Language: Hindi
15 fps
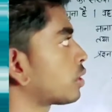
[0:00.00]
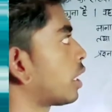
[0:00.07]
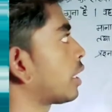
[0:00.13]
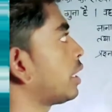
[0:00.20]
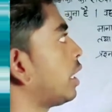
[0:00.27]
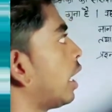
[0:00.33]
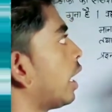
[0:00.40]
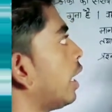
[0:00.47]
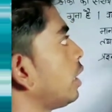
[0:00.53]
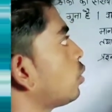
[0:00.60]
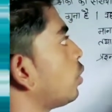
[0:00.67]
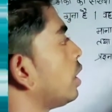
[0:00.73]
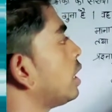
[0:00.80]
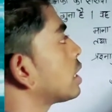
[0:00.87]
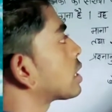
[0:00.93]
जो संख्या है
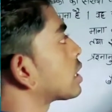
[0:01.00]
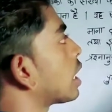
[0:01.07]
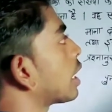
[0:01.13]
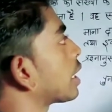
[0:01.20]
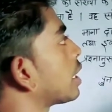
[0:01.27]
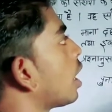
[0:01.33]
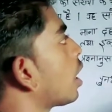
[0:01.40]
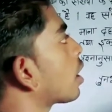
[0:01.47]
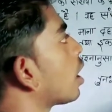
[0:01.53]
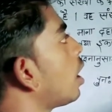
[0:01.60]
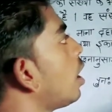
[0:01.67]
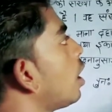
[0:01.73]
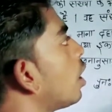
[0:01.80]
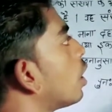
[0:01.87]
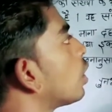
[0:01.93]
तो इस संख्या का
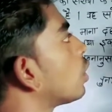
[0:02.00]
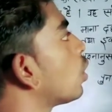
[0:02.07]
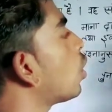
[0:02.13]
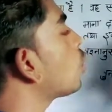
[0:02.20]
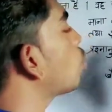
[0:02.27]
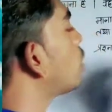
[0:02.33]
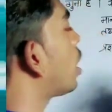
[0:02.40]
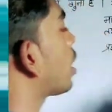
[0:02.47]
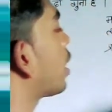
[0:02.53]
नौ गुना